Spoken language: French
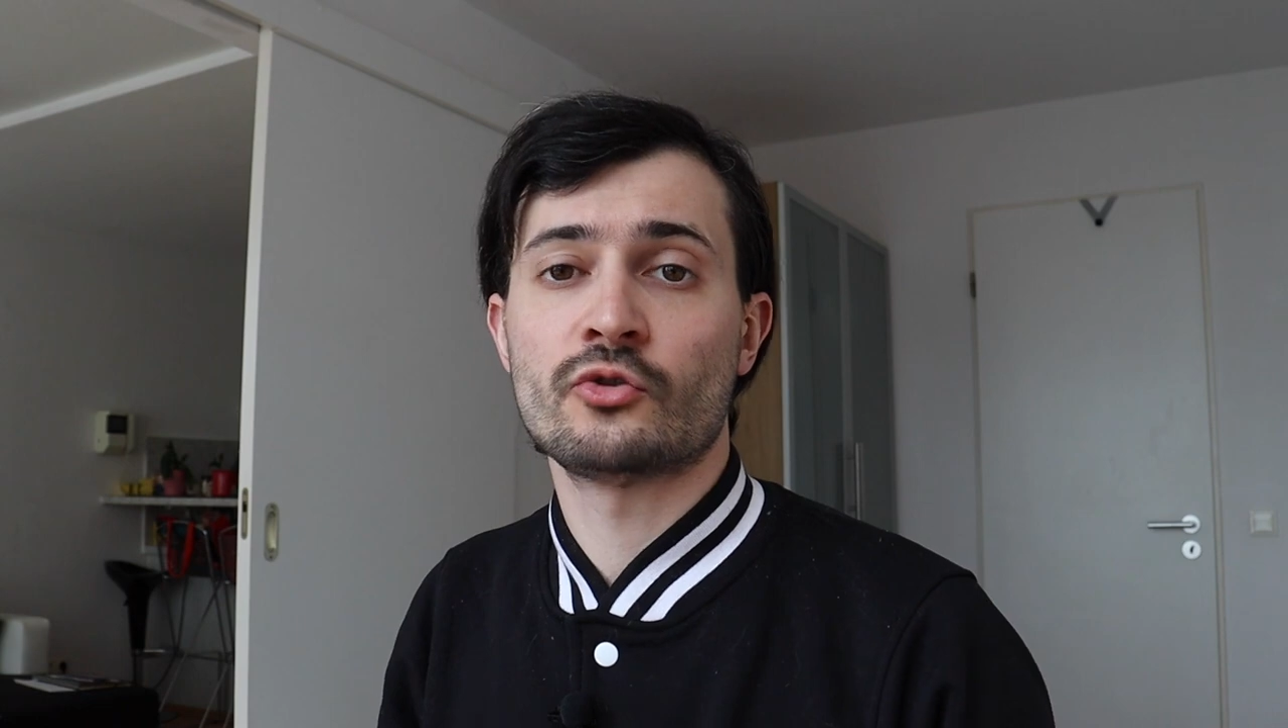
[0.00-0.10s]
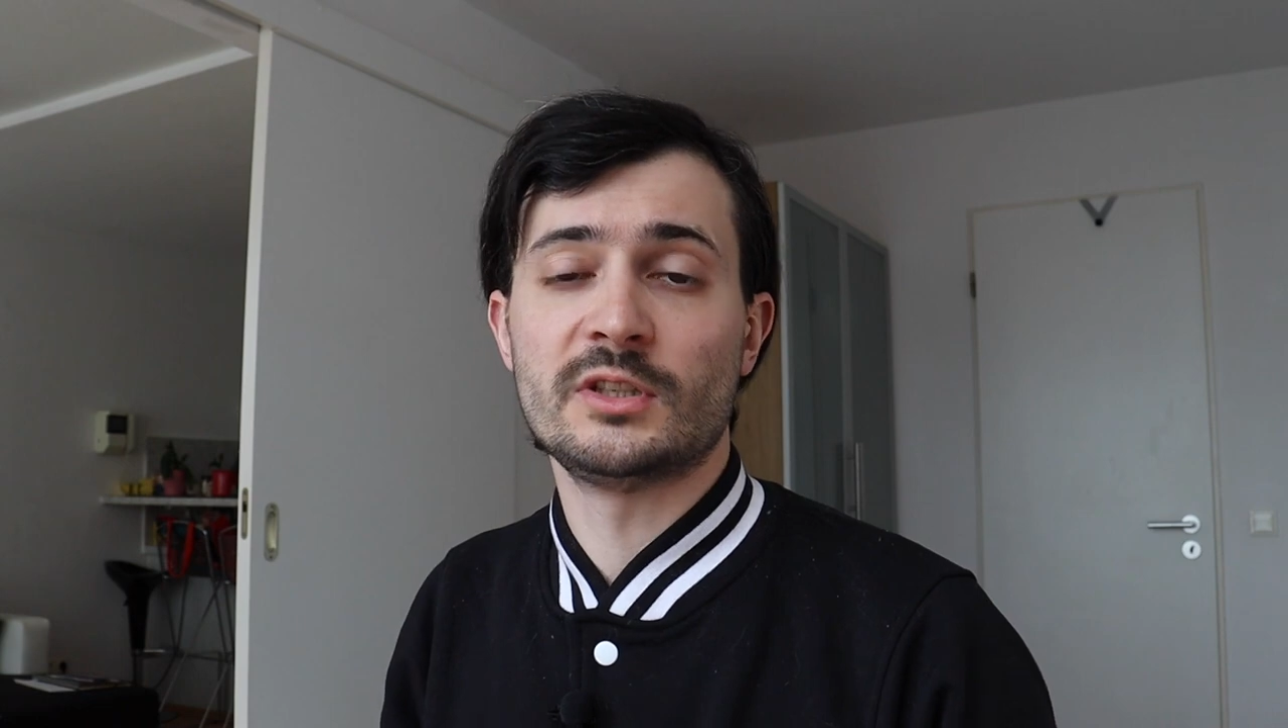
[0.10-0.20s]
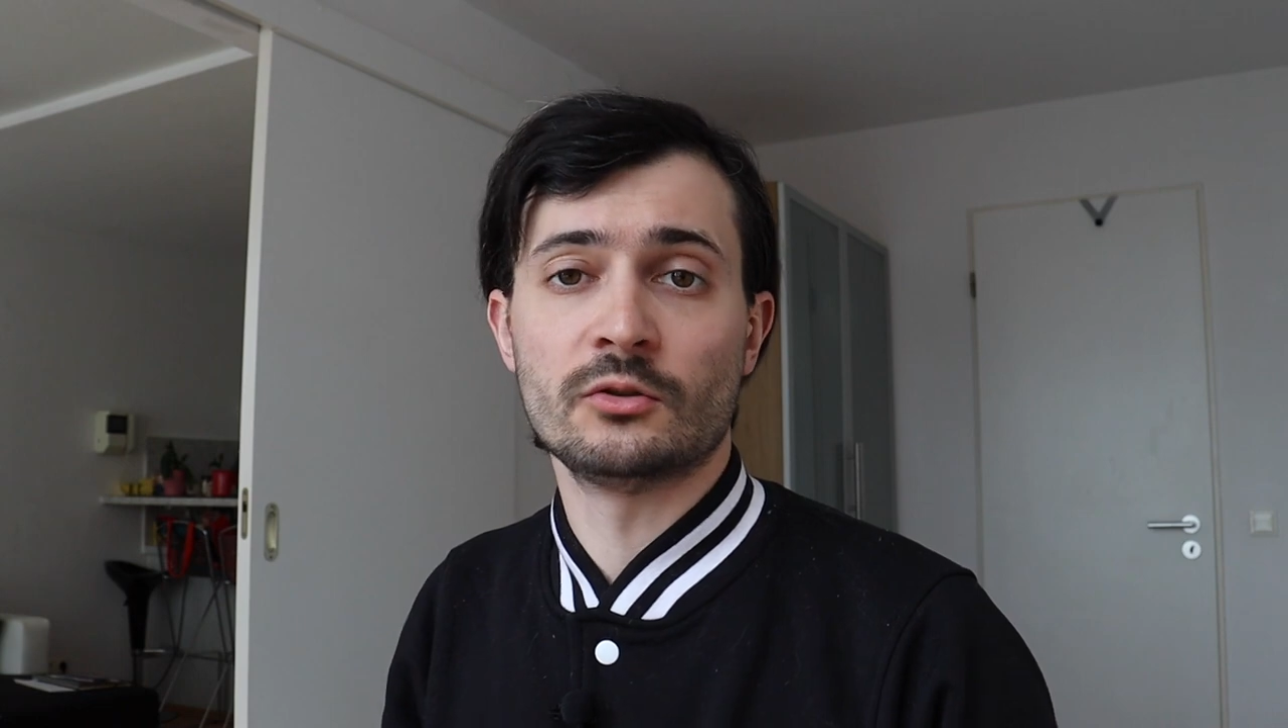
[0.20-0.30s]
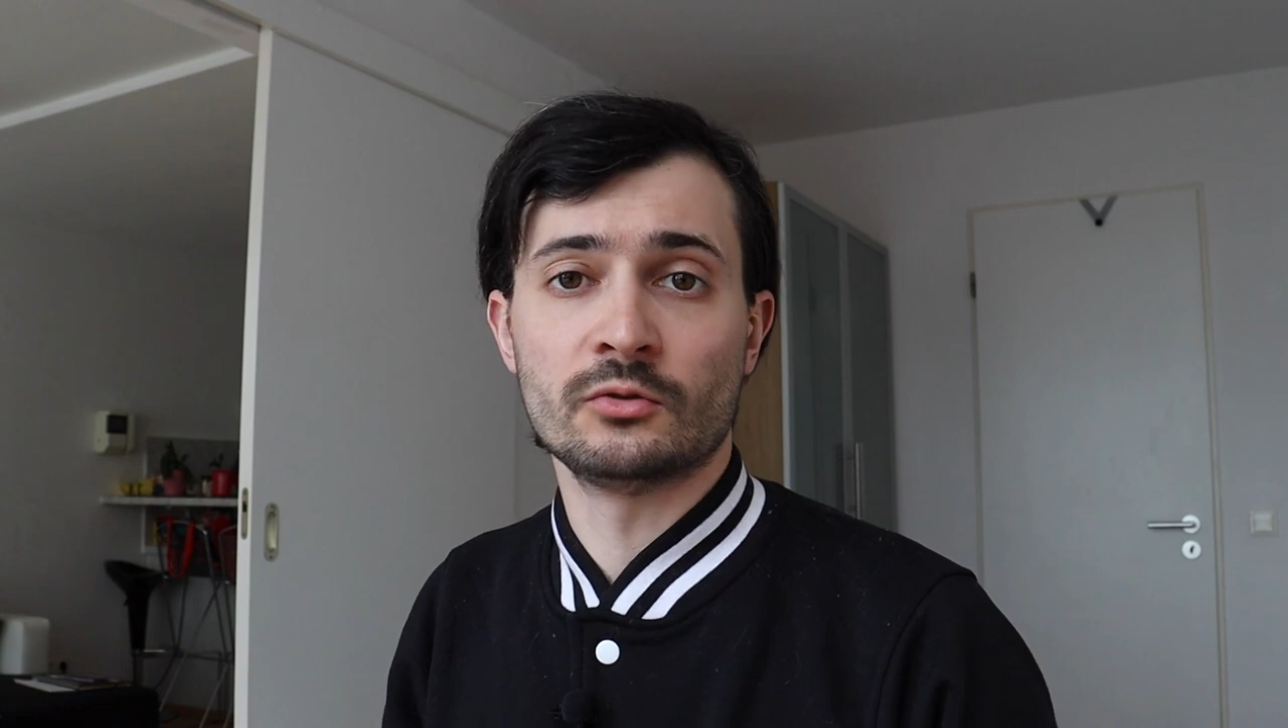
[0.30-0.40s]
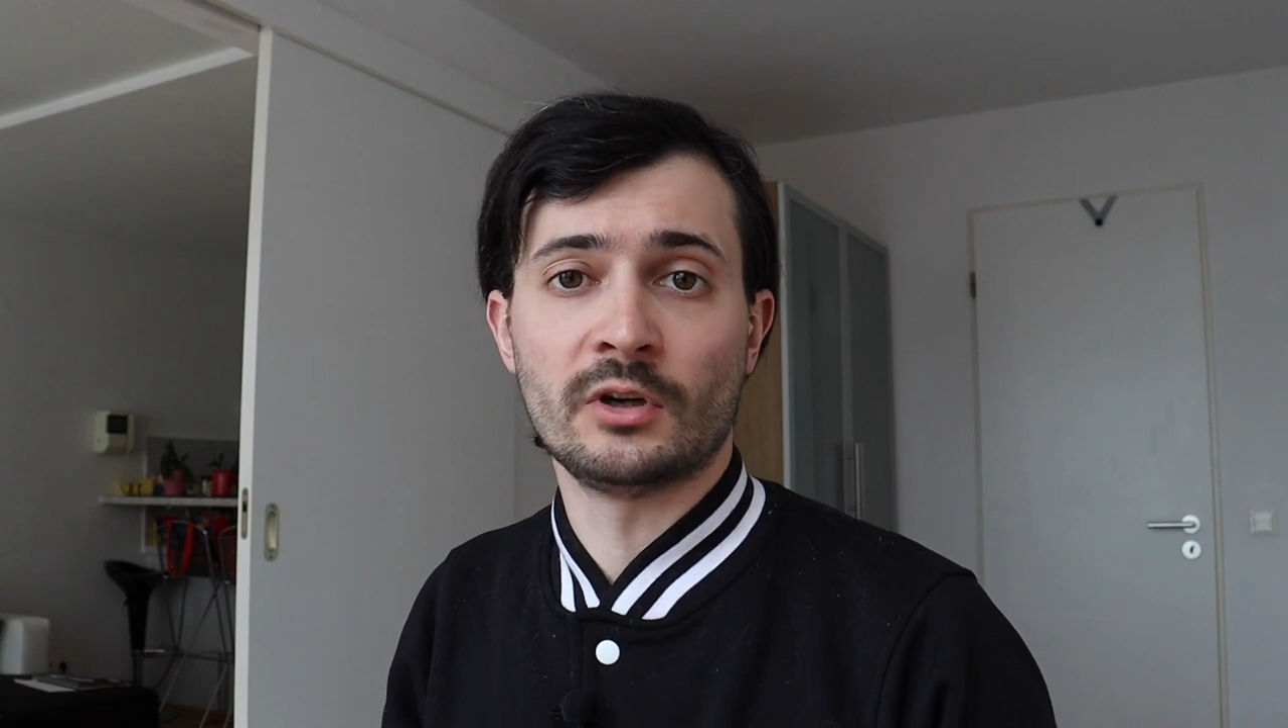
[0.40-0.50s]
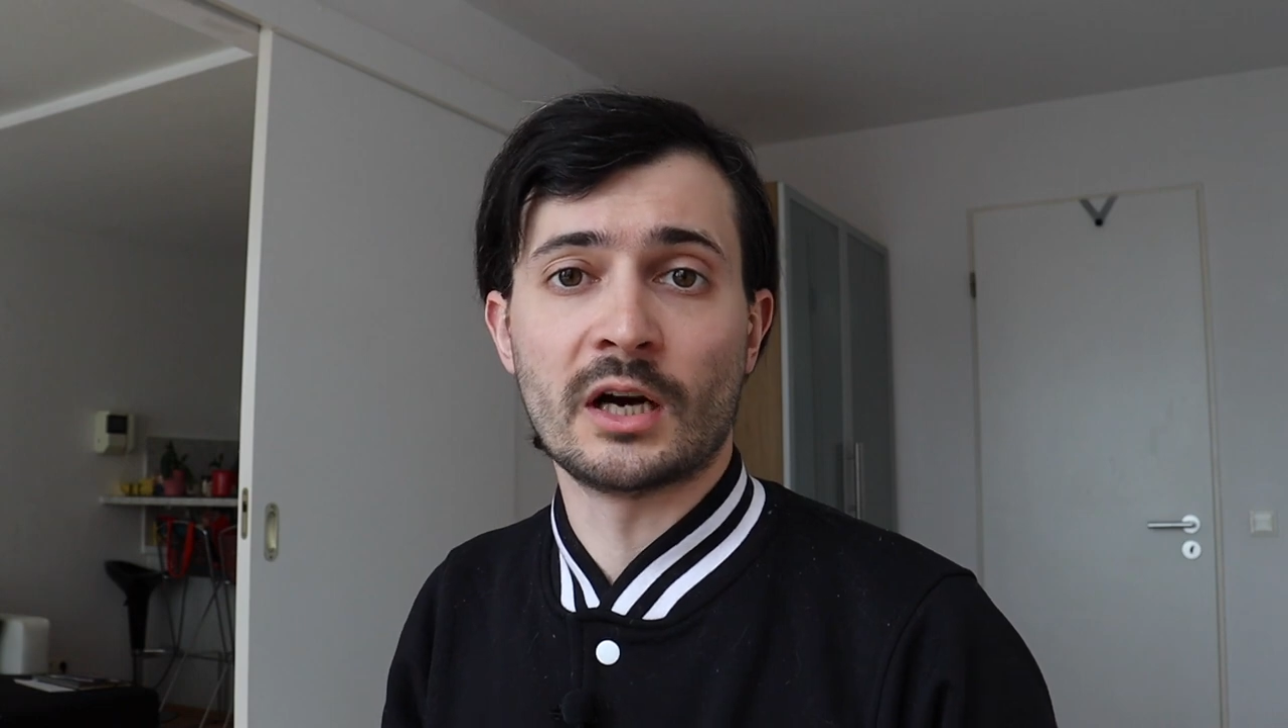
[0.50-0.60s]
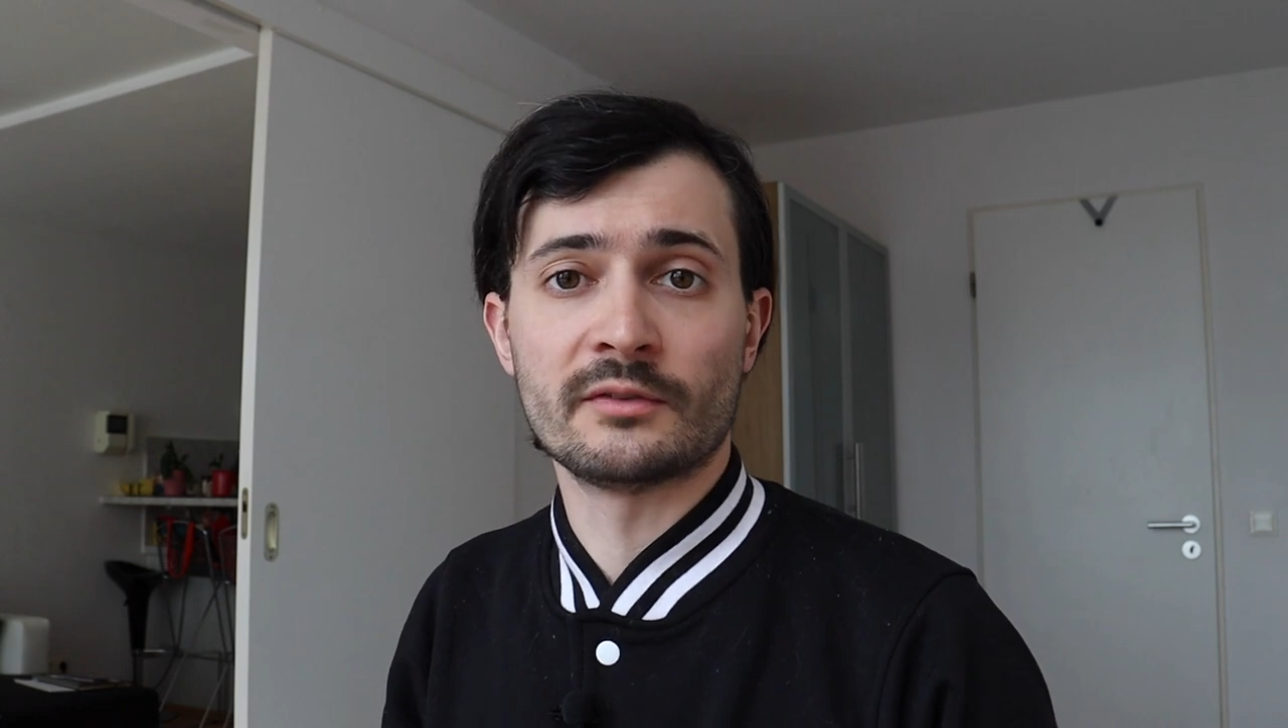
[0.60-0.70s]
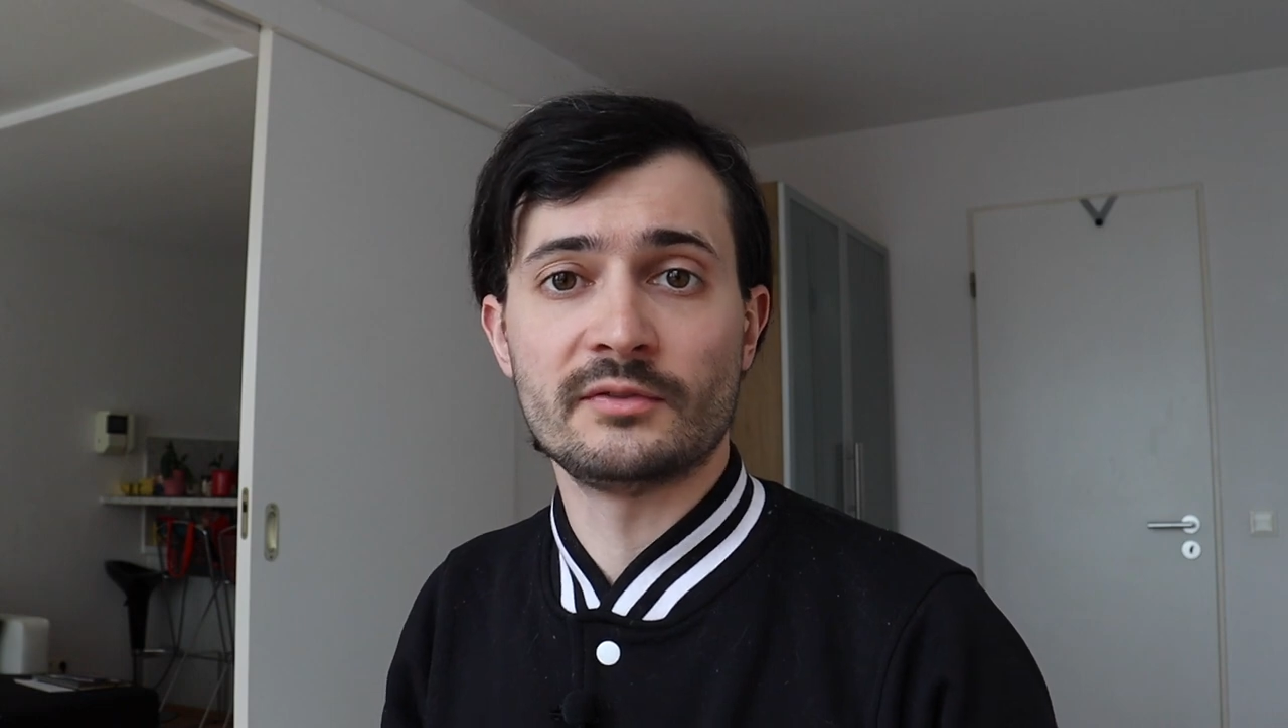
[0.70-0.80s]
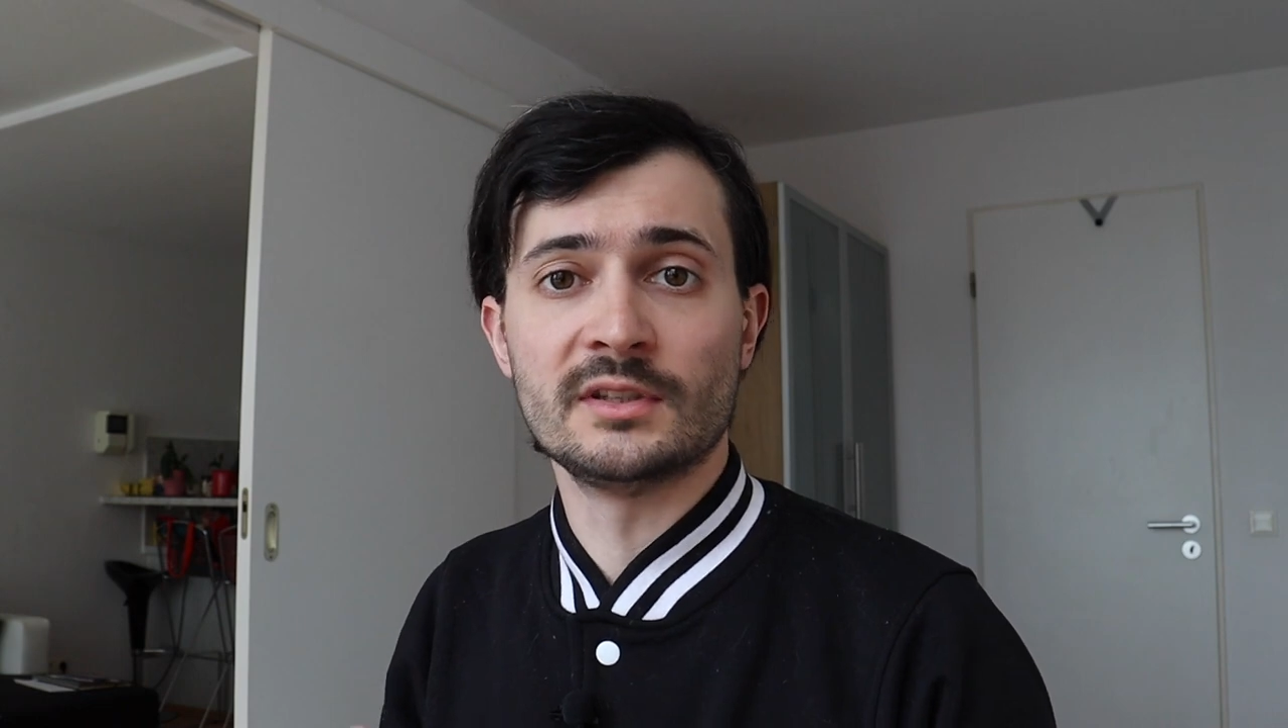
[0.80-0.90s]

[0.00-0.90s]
l'iconographie